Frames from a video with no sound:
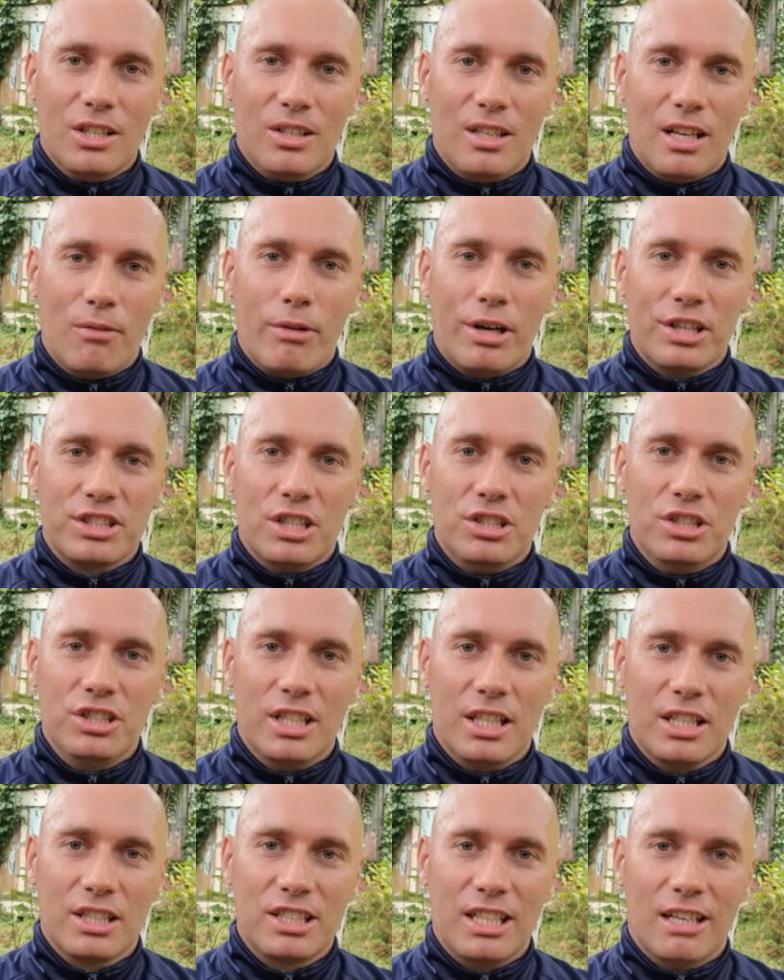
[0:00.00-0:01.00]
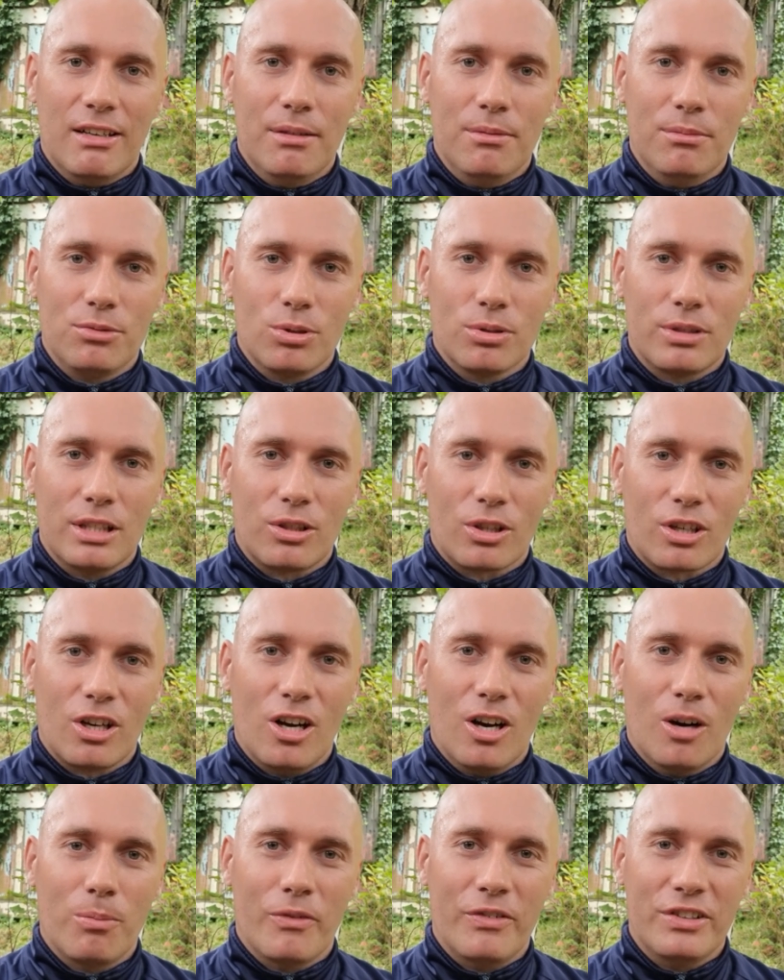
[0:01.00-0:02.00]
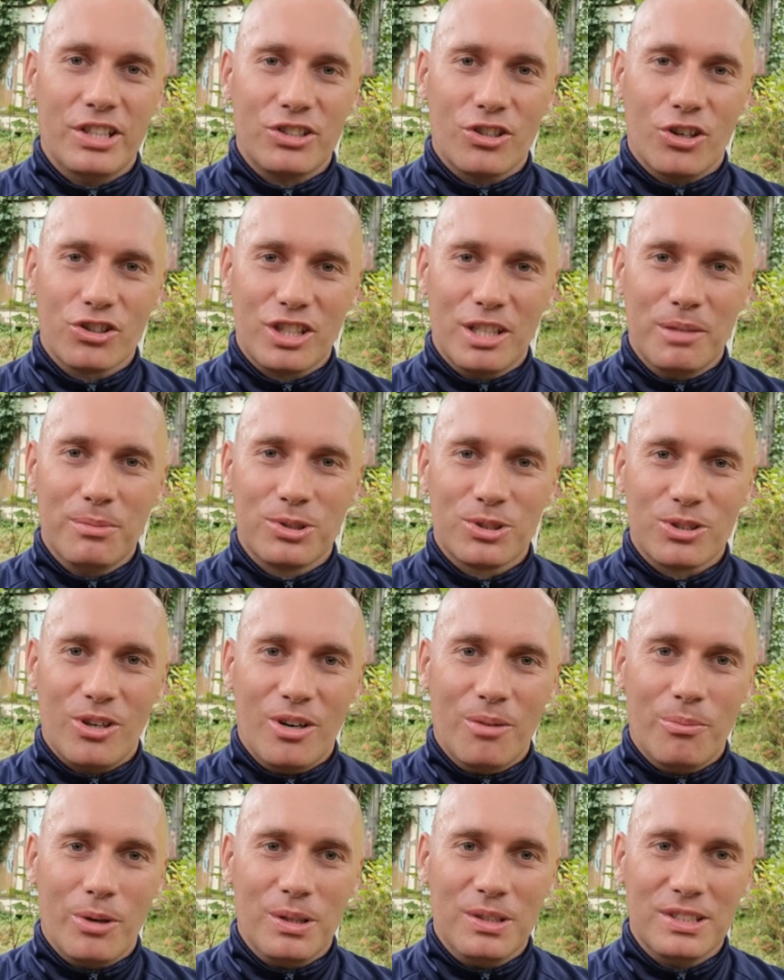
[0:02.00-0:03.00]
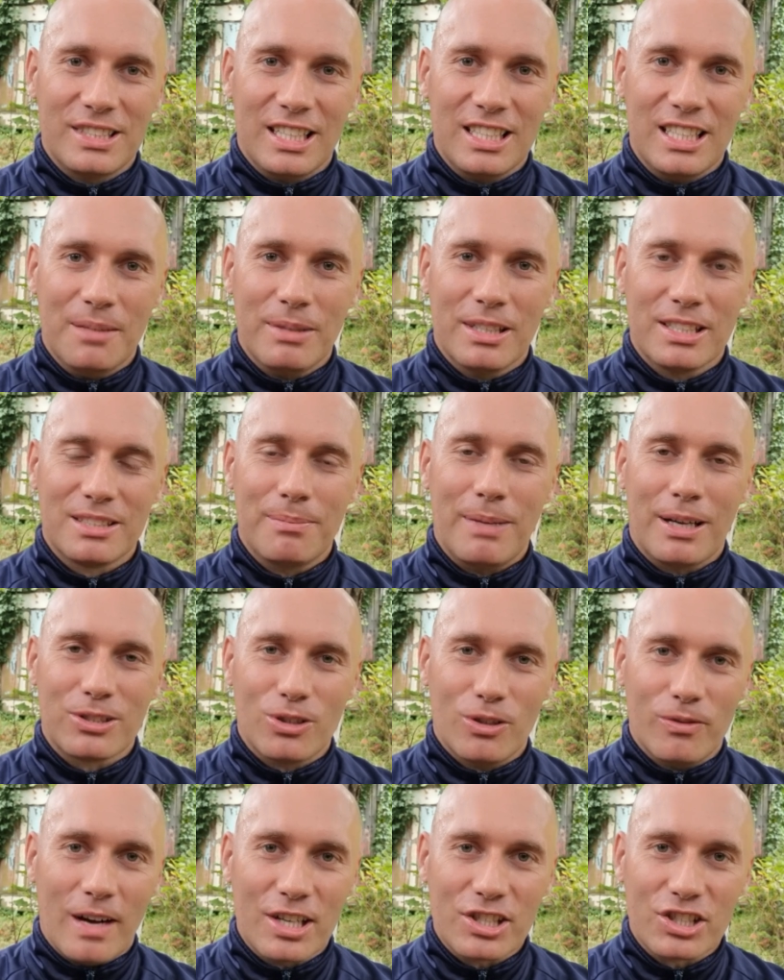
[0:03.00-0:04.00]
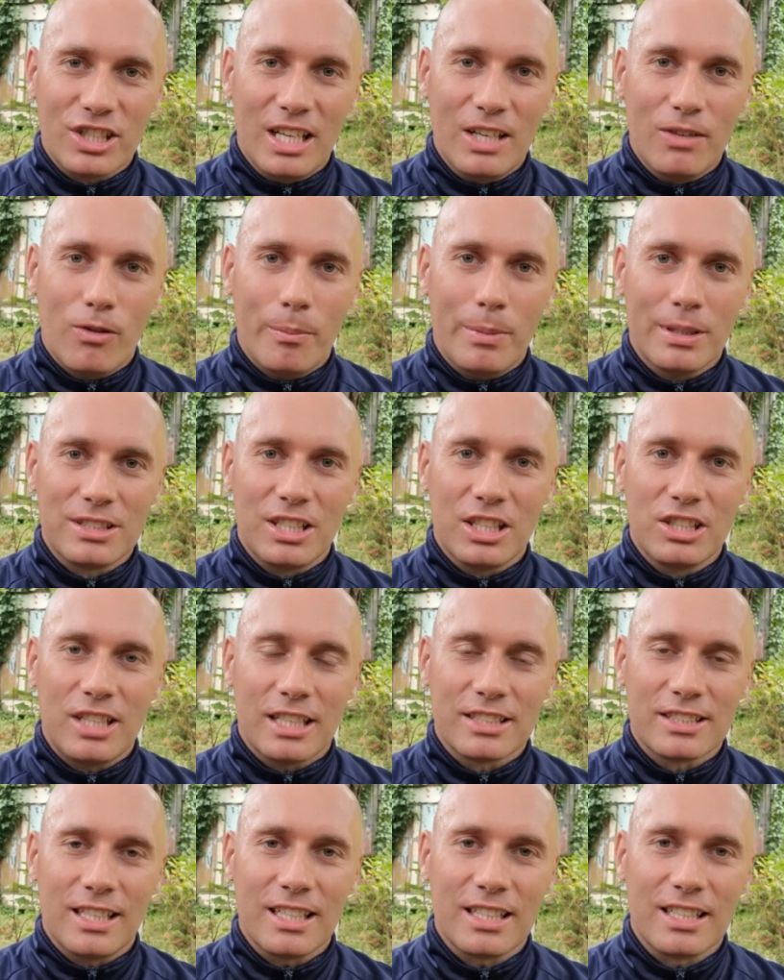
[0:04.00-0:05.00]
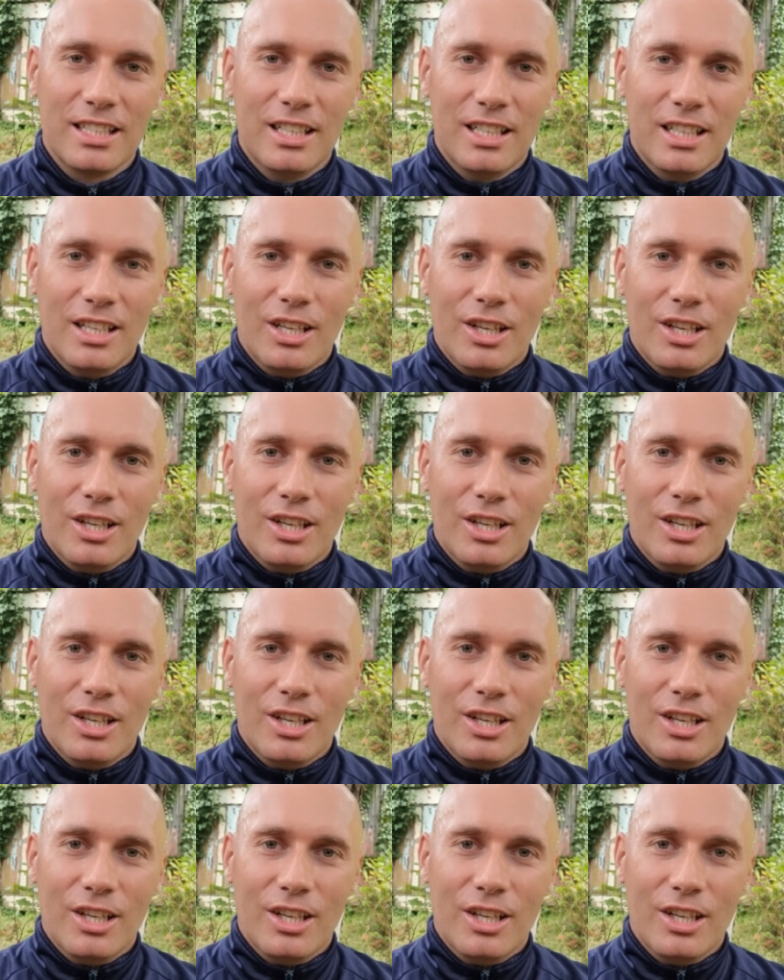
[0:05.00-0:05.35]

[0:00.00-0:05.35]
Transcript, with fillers: No właśnie, dzisiaj chciałem tutaj trochę opowiedzieć o tym, co moim zdaniem jest bardzo ważne w obecnych czasach.